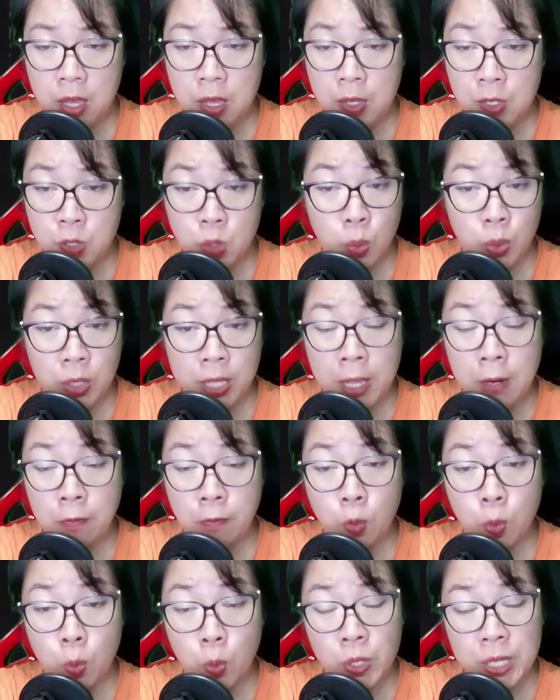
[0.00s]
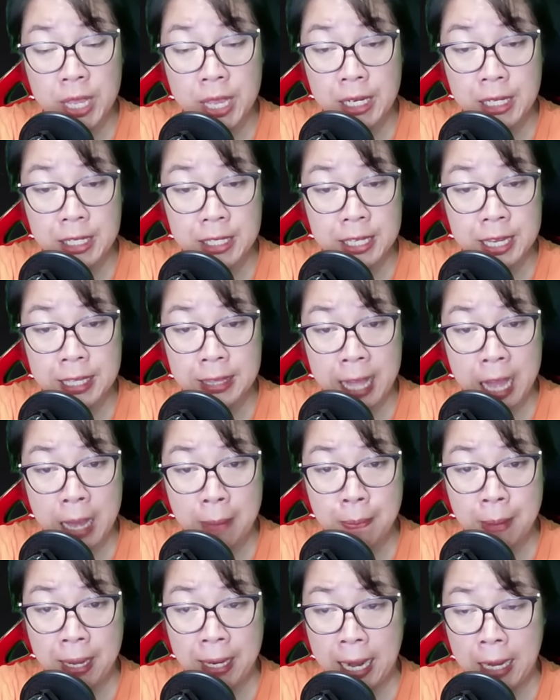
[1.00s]
Dụ Thiên Vũ nhìn chị ta
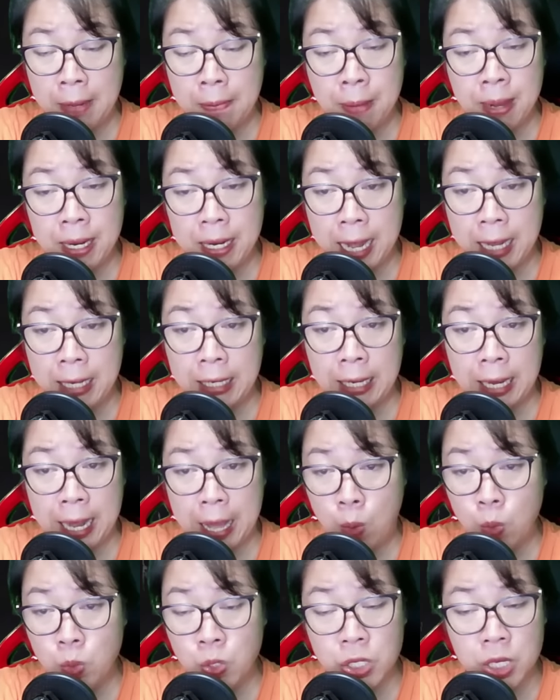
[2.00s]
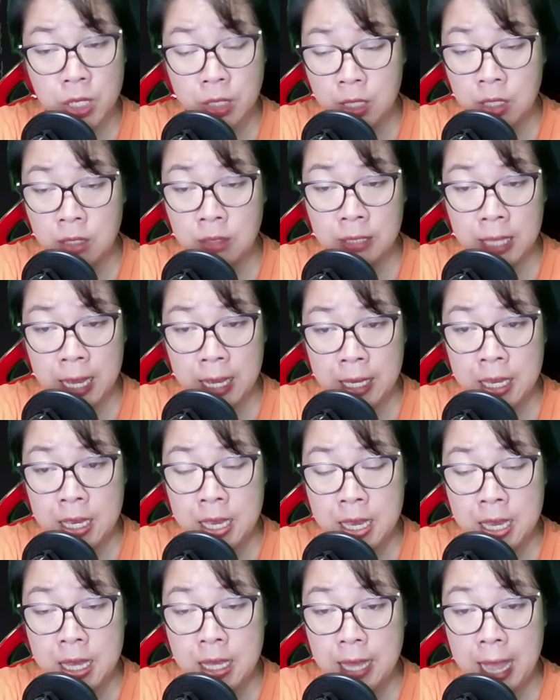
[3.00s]
bằng ánh mắt lạnh lẽo chưa từng thấy.
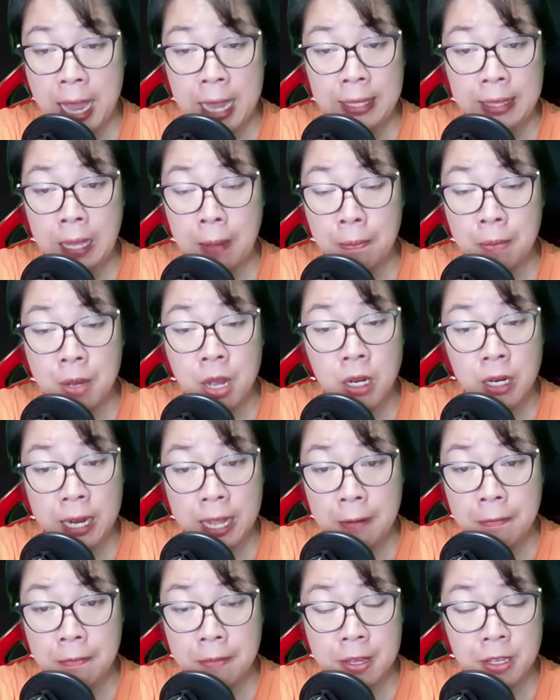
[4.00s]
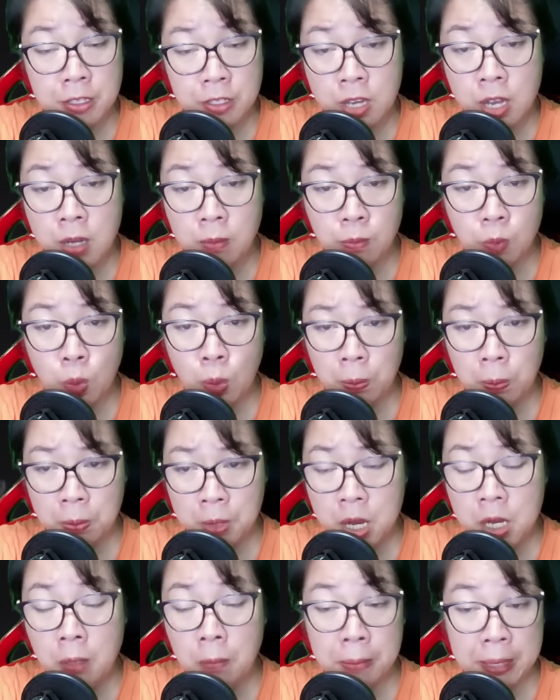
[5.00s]
Anh ta bước lên phía trước một
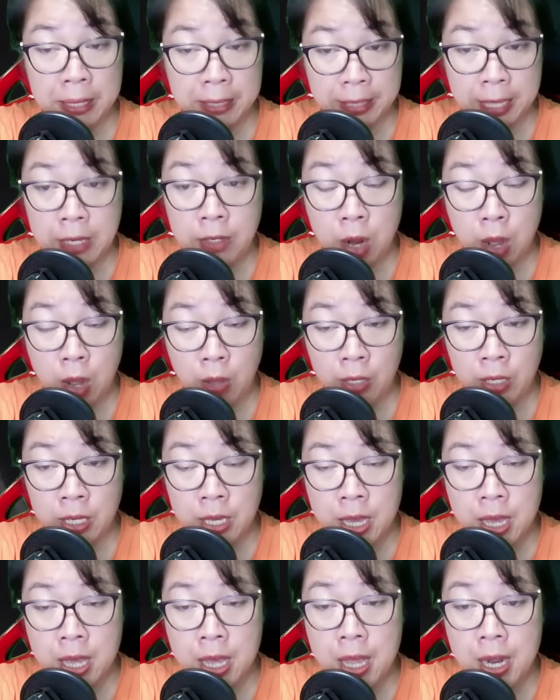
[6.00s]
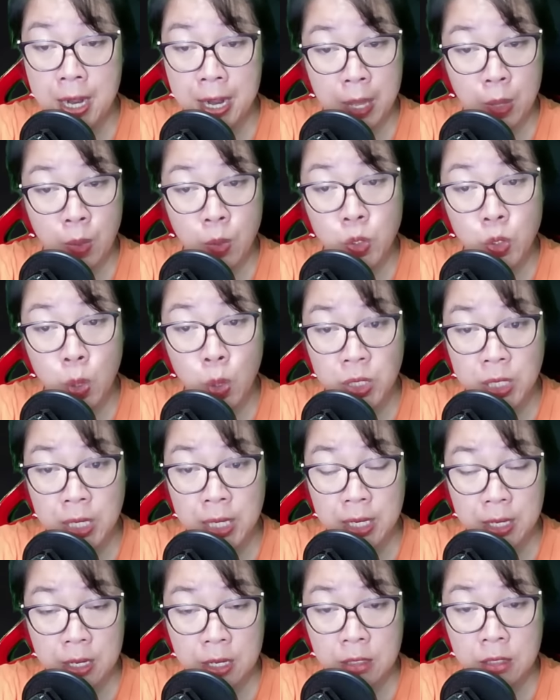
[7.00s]
bước bình tĩnh nói. Nếu chỗ chị
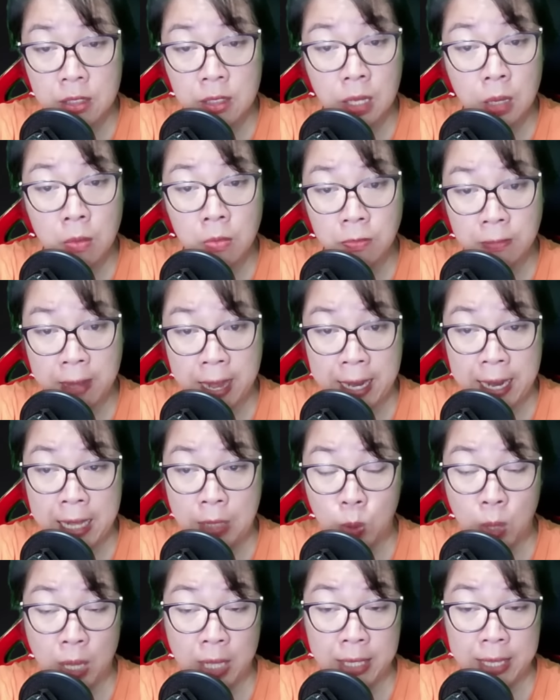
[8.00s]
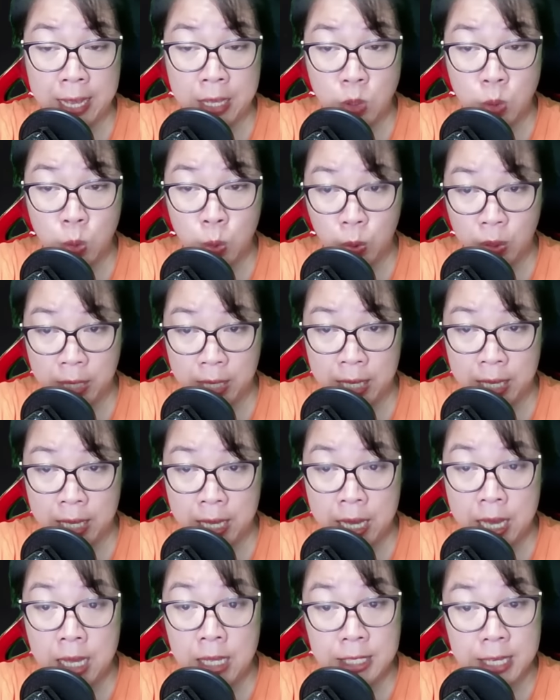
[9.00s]
đứng không phải là tòa nhà dụ thị,
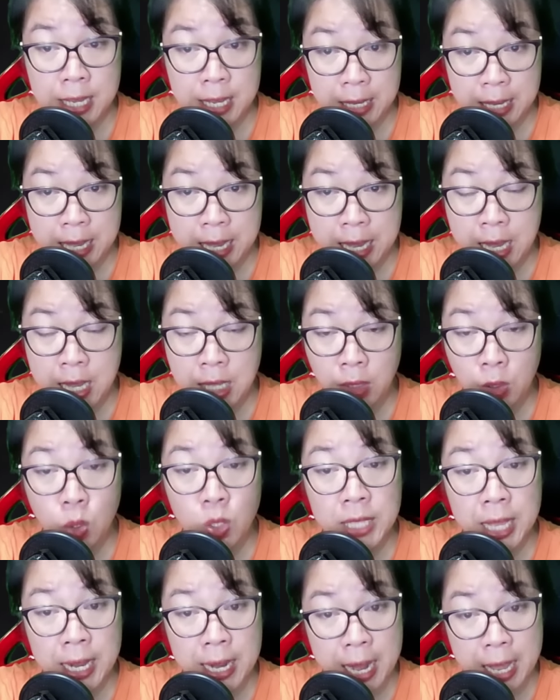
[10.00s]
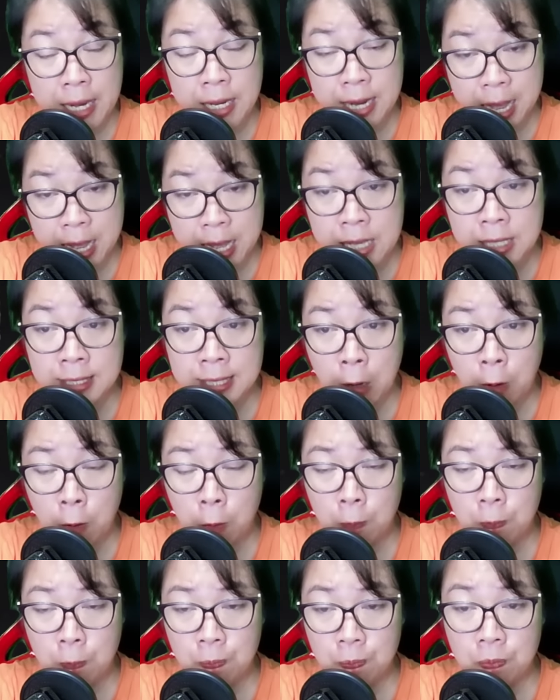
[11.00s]
chị nghĩ tôi sẽ đến đây sao?
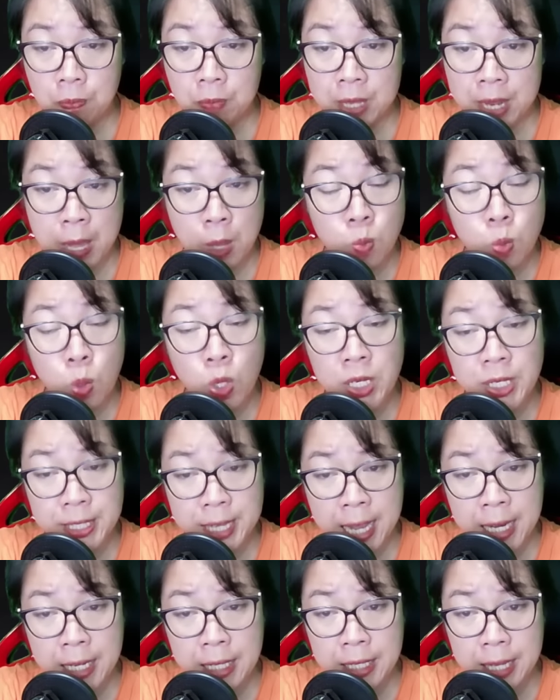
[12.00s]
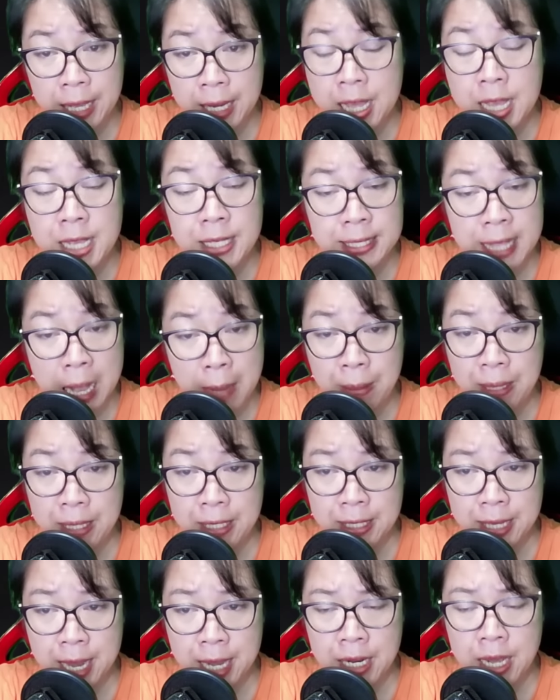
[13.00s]
Nếu muốn chết thì đi xa mà
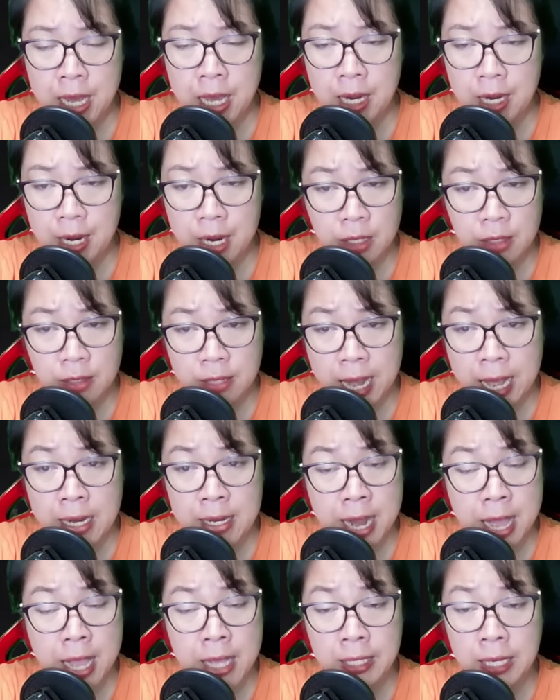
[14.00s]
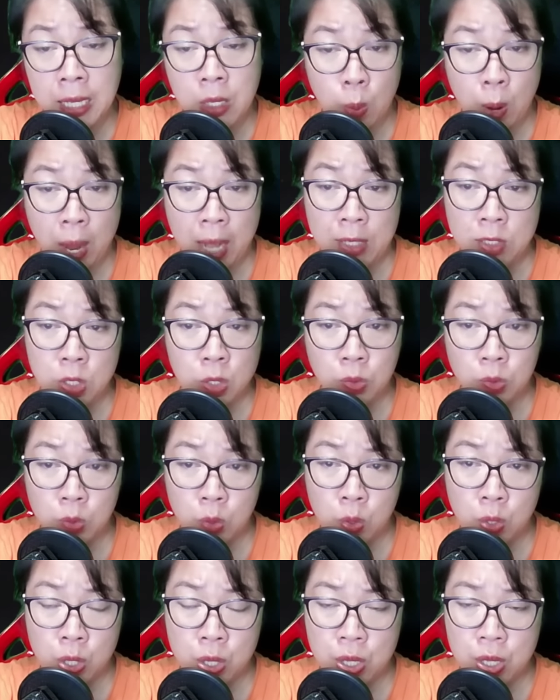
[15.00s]
chết, đừng đến đây gây họa cho
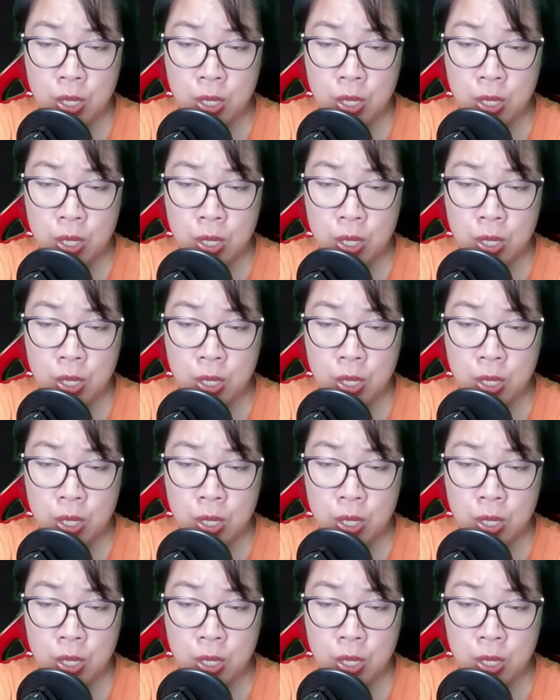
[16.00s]
tôi.